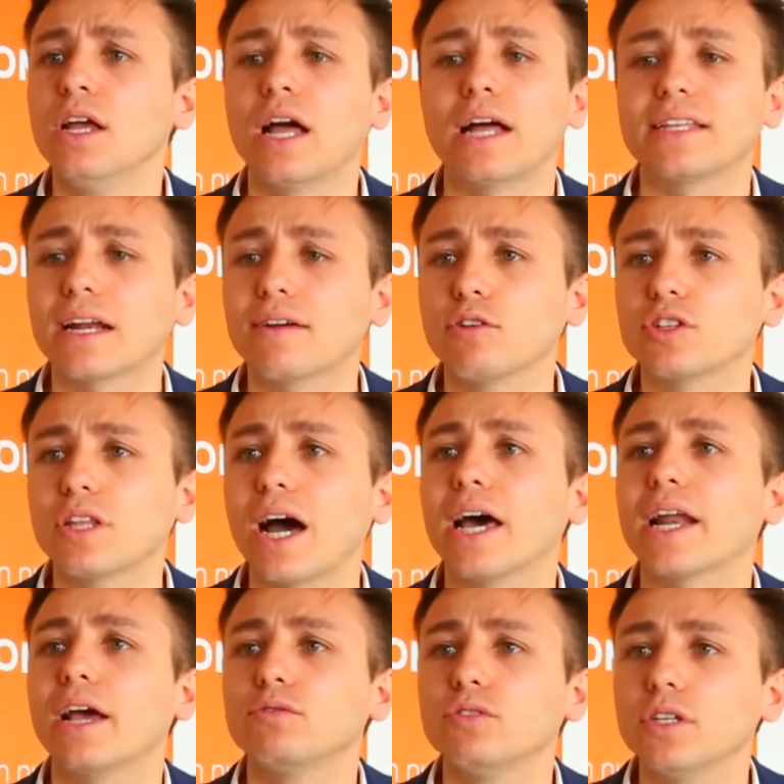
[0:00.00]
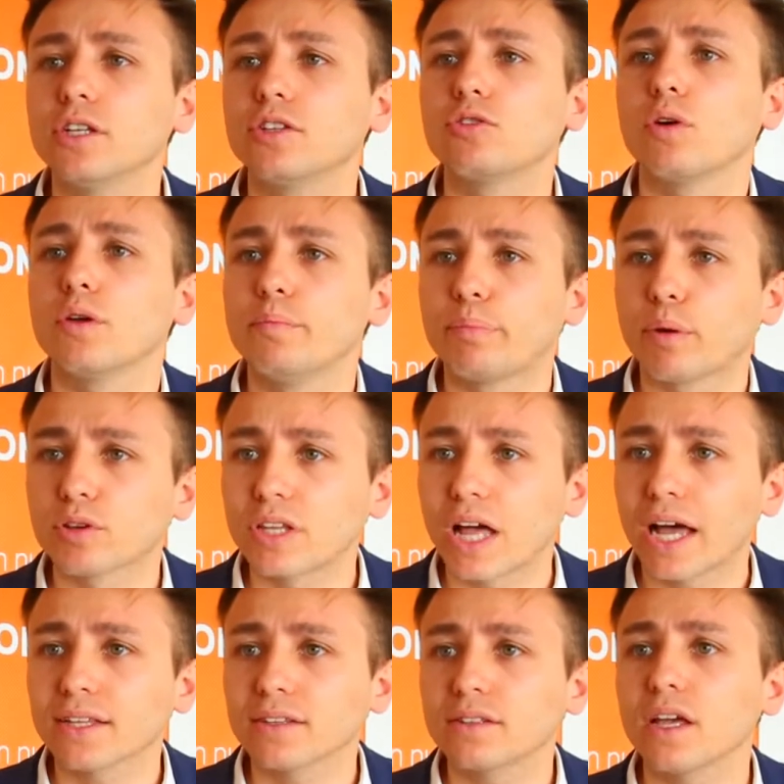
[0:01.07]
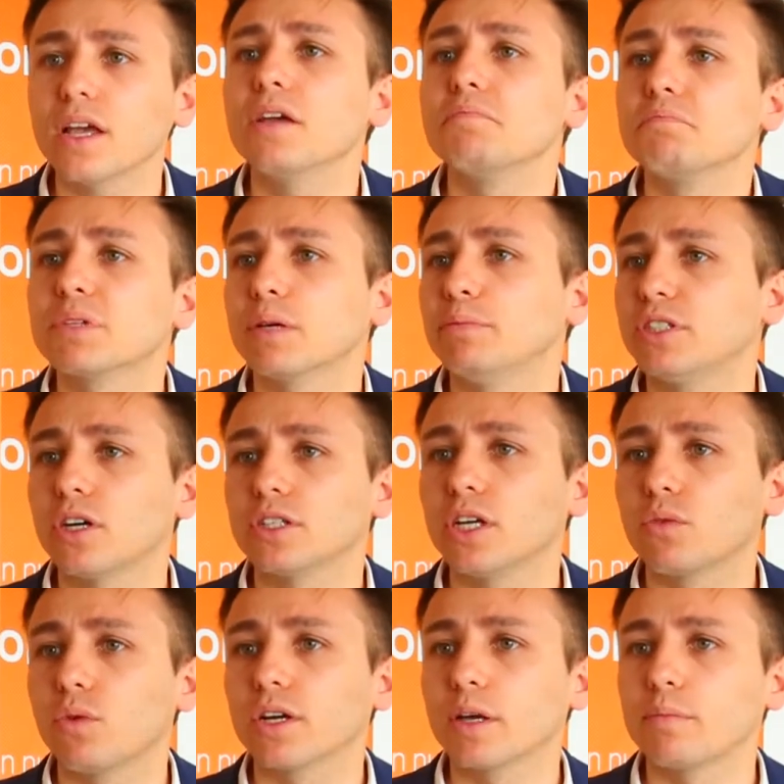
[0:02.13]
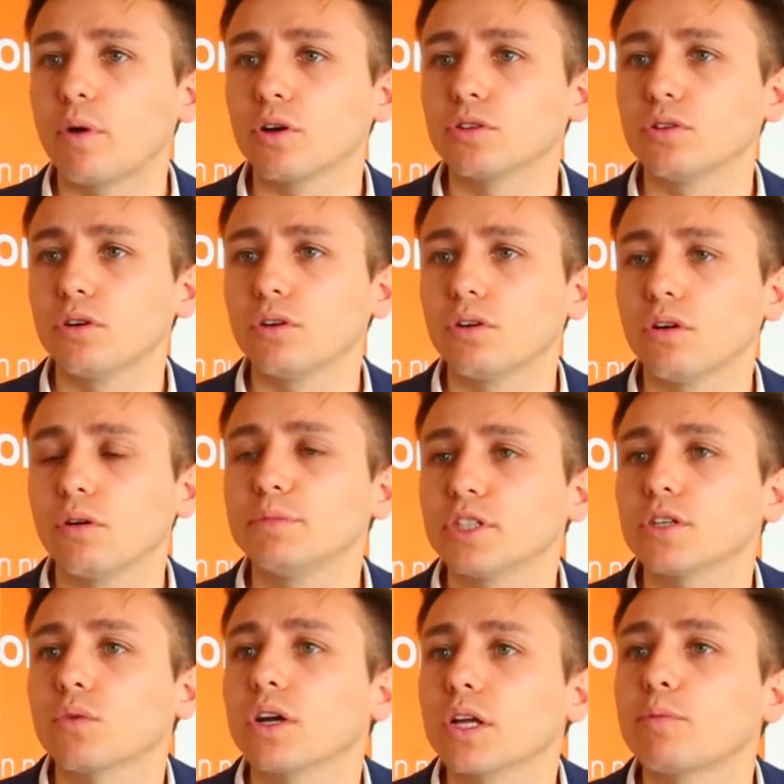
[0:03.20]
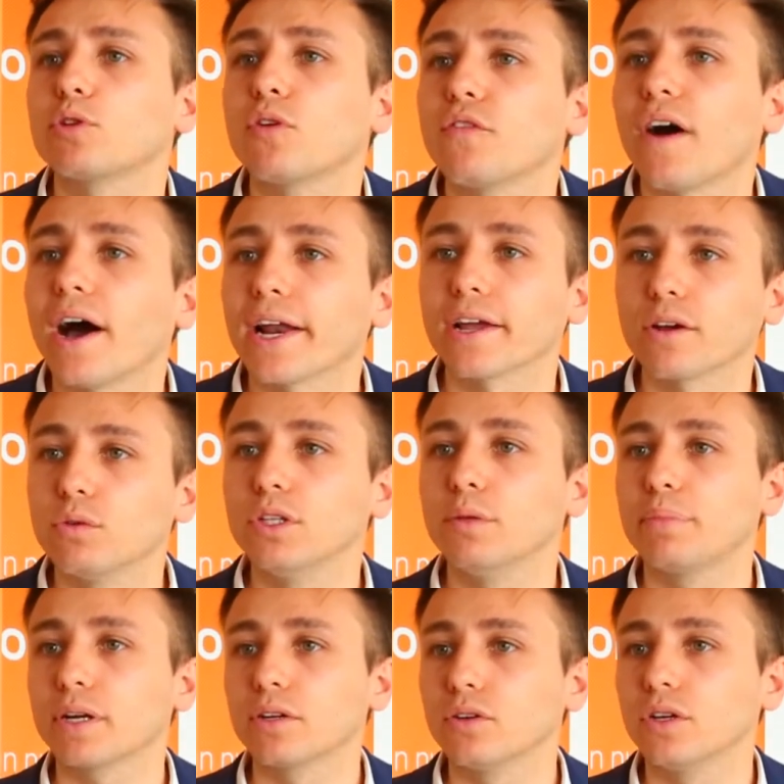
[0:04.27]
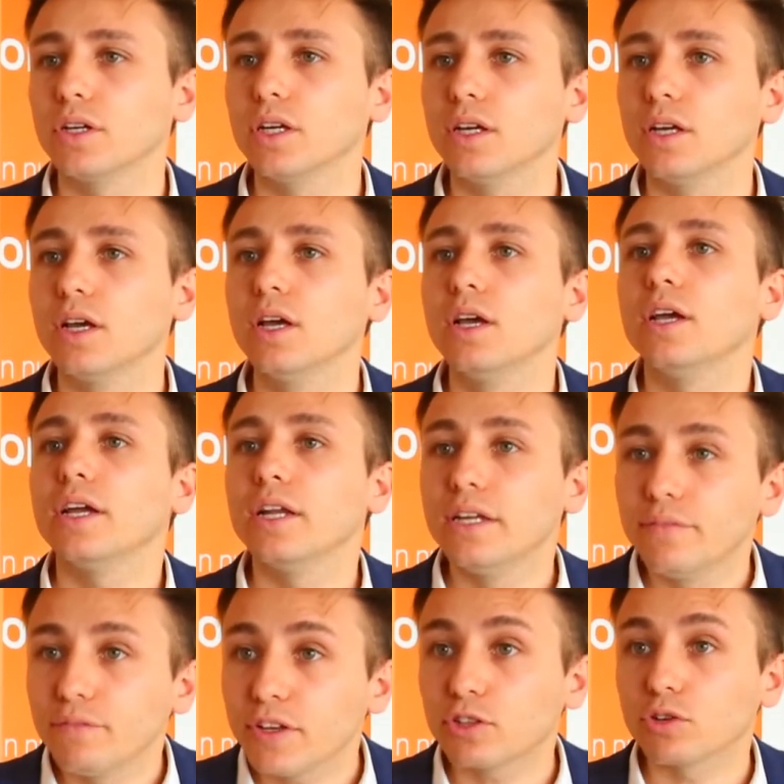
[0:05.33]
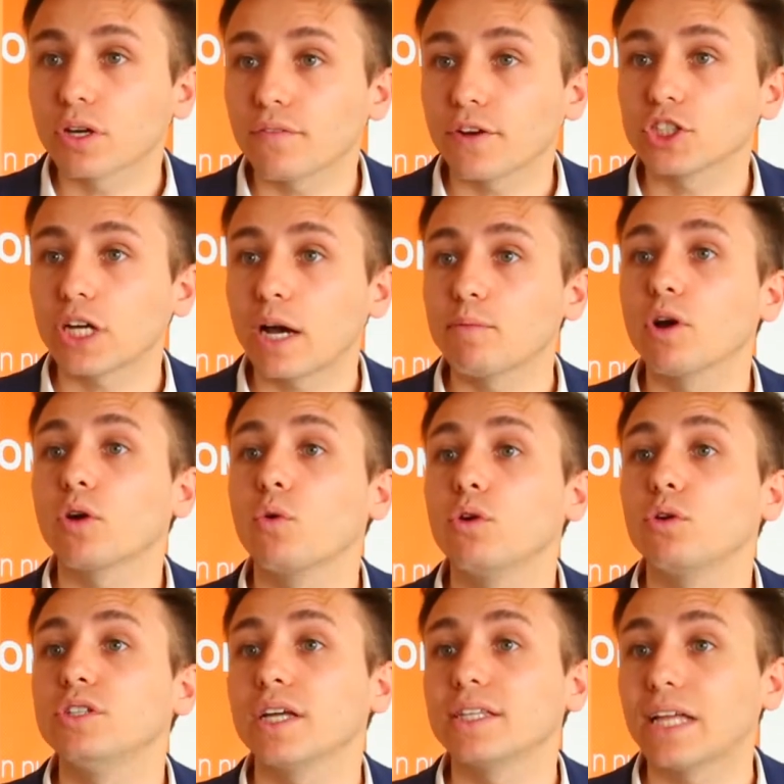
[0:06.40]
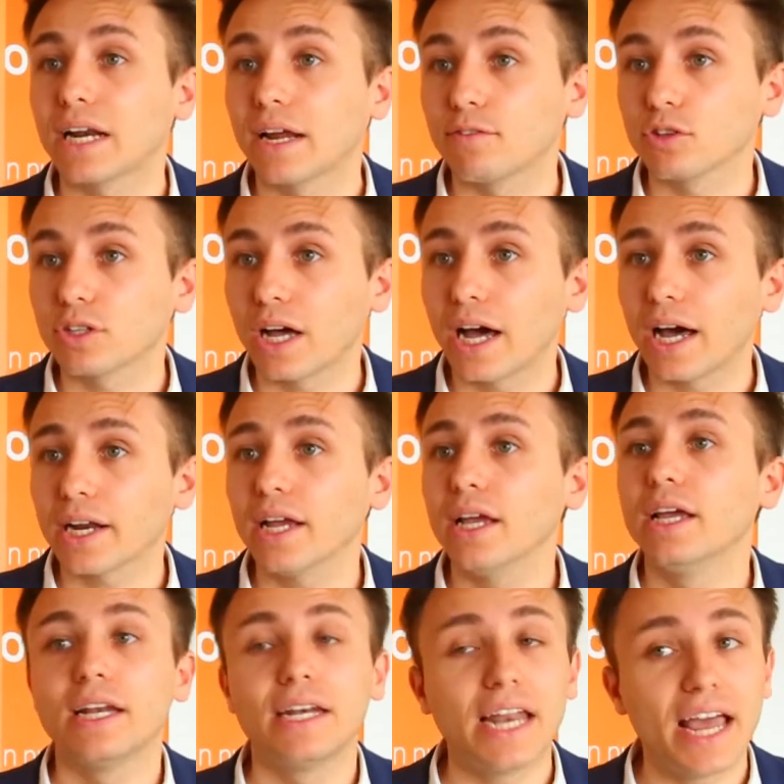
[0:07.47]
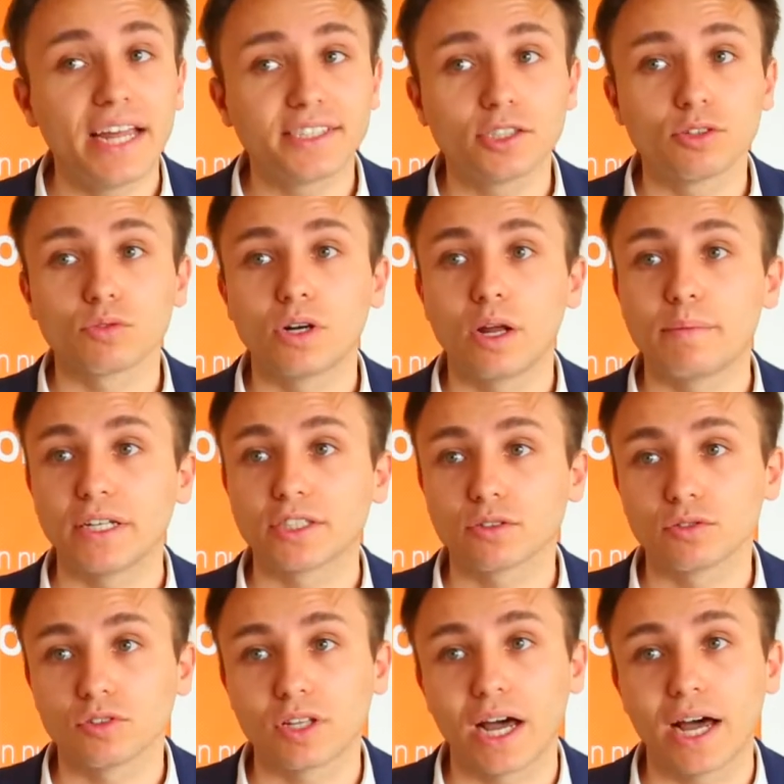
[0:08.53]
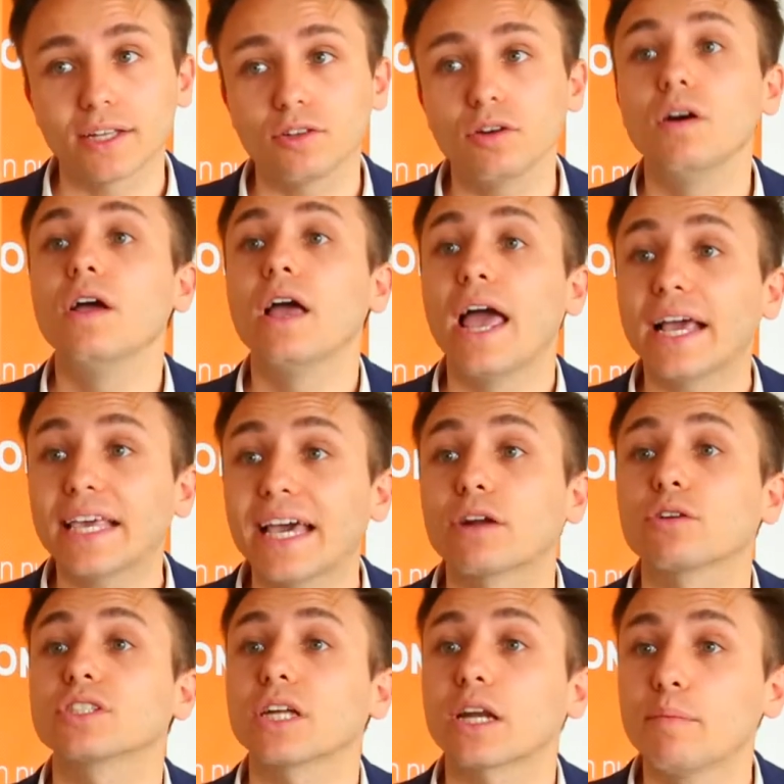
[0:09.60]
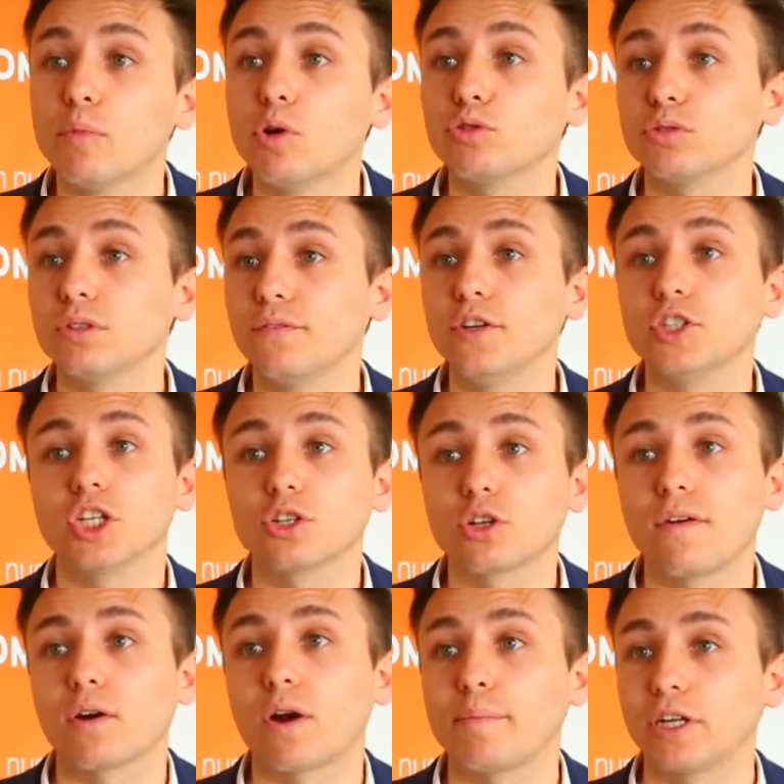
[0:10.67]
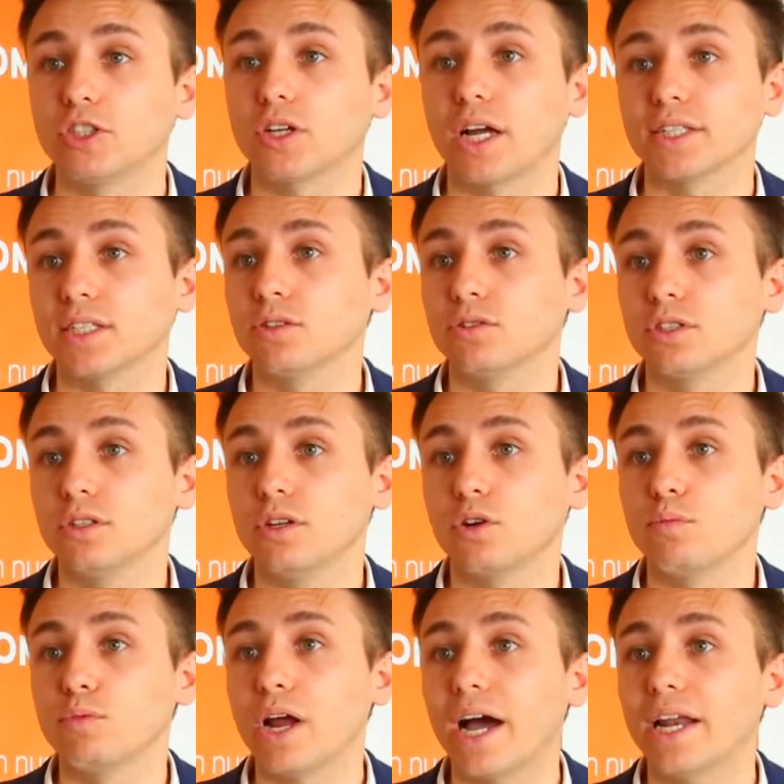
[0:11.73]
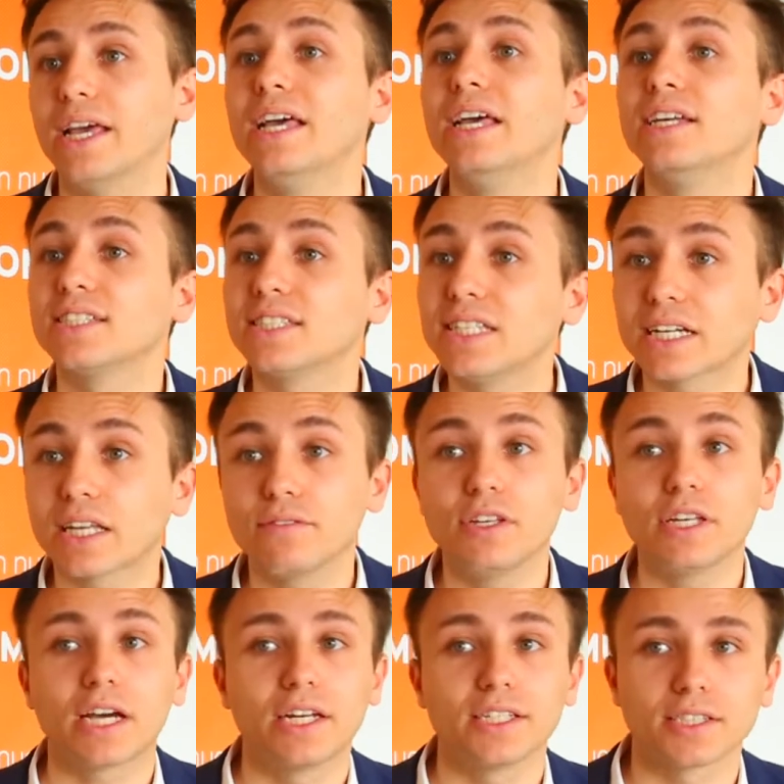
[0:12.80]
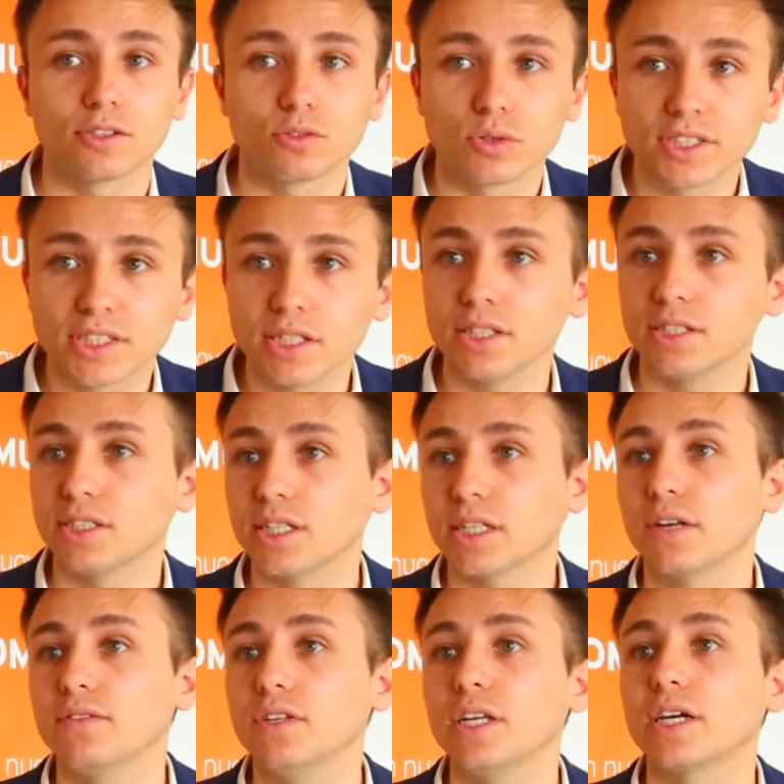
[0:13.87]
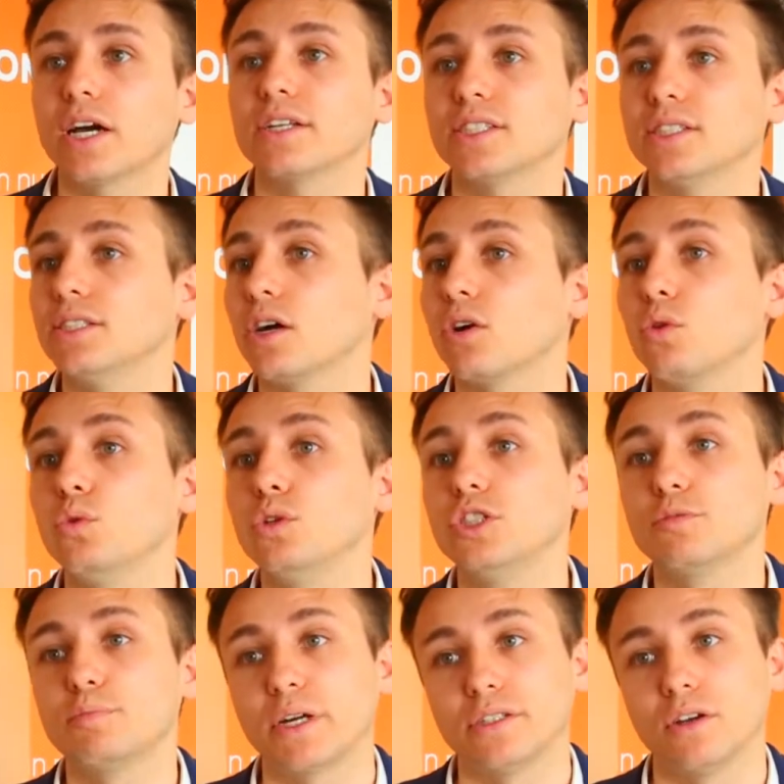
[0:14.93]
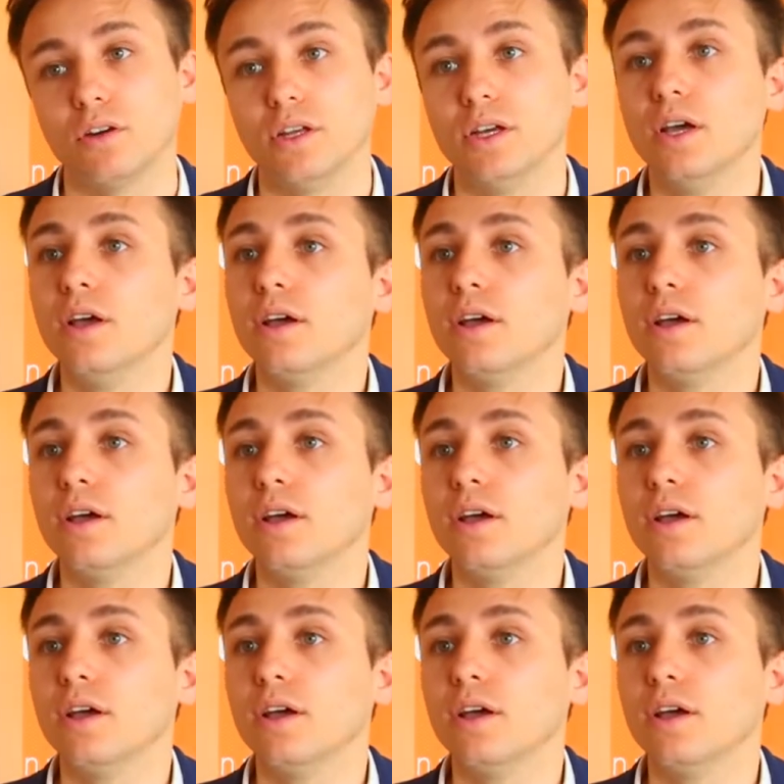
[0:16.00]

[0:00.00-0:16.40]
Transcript: andare a votare è un diritto importante che bisogna in qualche modo, in qualche modo fare. Quindi per noi l'invito che facciamo è quello di andare a votare, l'esito non è mai scontato, è chiaro, sarà molto difficile trovare una maggioranza in Consiglio Comunale, sia che vinca Alessandro Urzi, sia che vinca il sindaco Luigi Spagnoli.